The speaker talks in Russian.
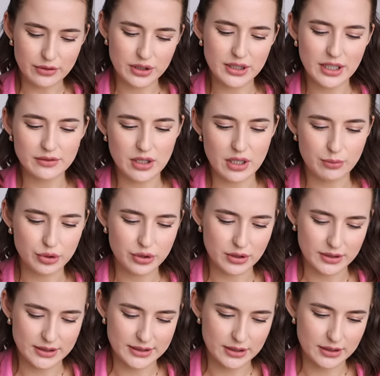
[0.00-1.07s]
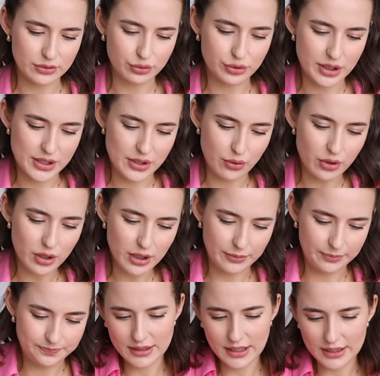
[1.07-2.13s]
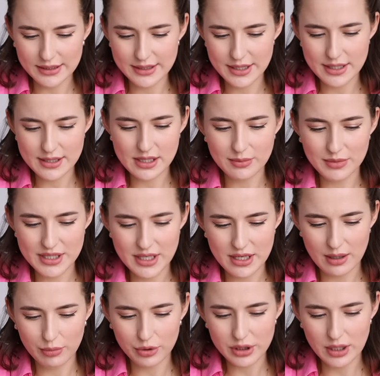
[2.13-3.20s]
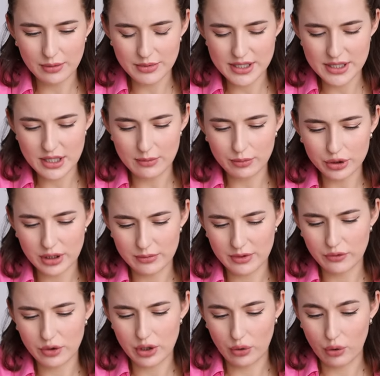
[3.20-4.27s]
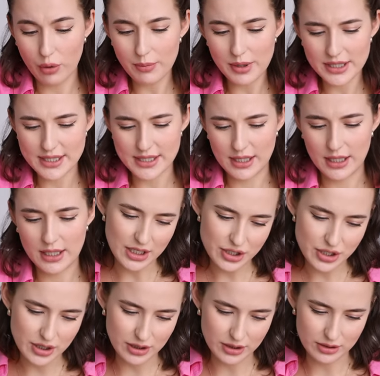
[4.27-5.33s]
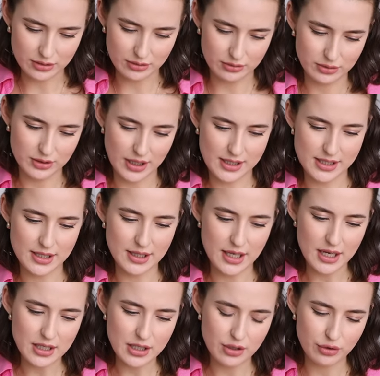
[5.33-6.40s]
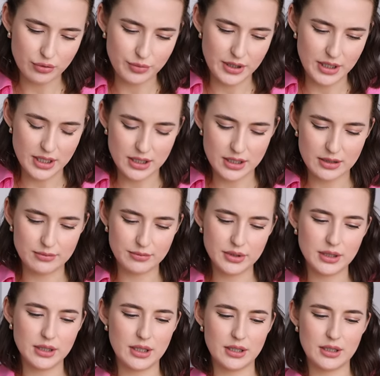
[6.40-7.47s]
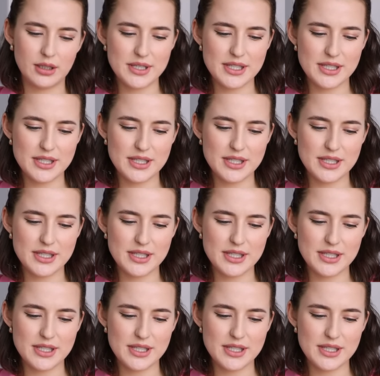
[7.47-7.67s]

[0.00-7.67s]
вот недавно работала с нутрициологом, и так интересно, мы с ней работаем, мы с ней работаем довольно комплексно. Однажды, как задание, у меня было